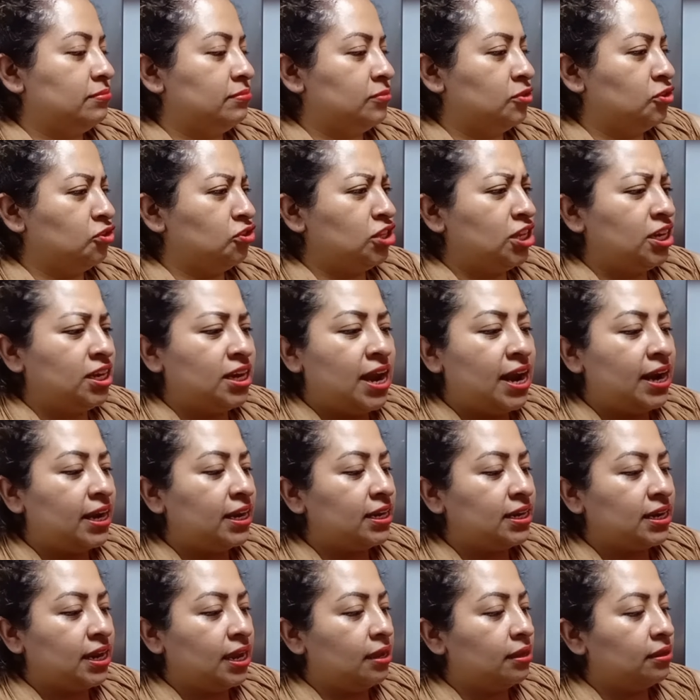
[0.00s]
No tiene
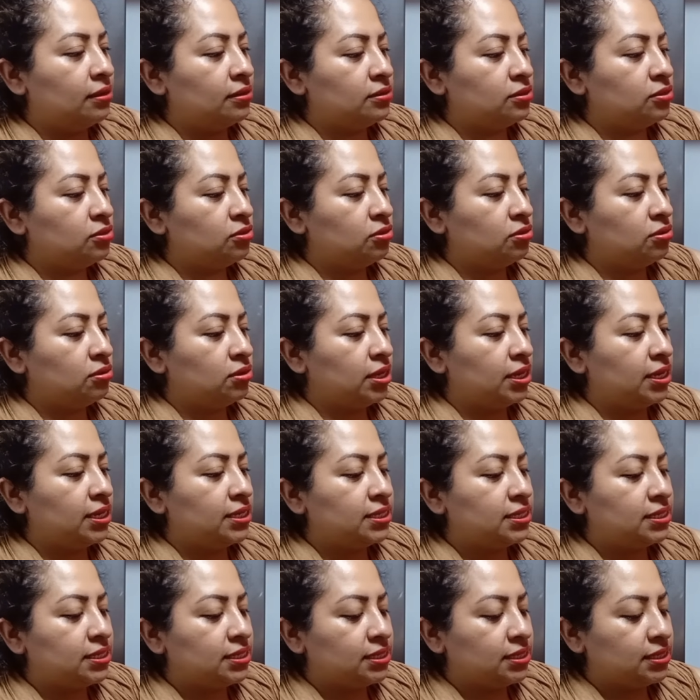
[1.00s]
harina.
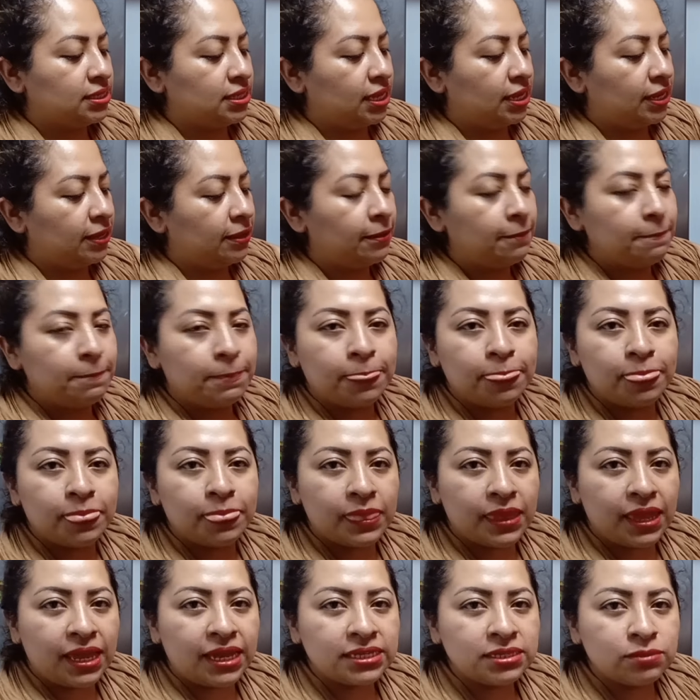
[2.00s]
Es este...
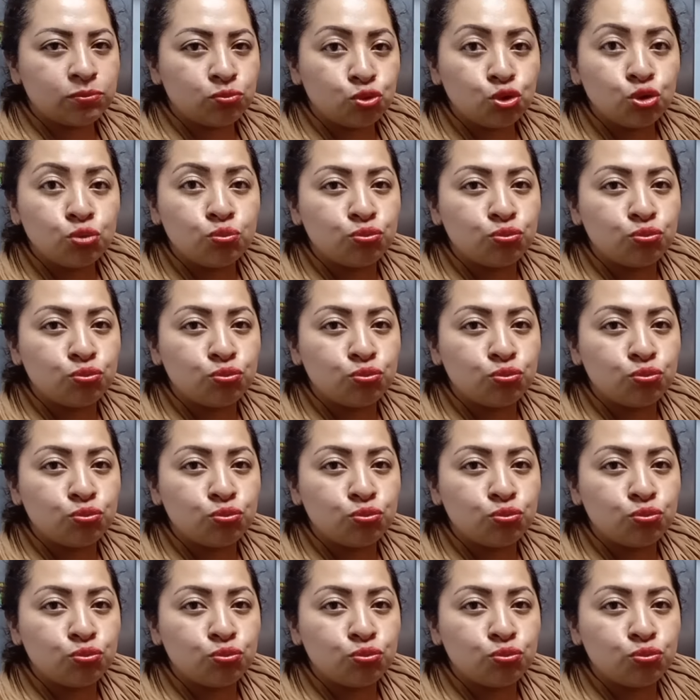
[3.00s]
Es muy,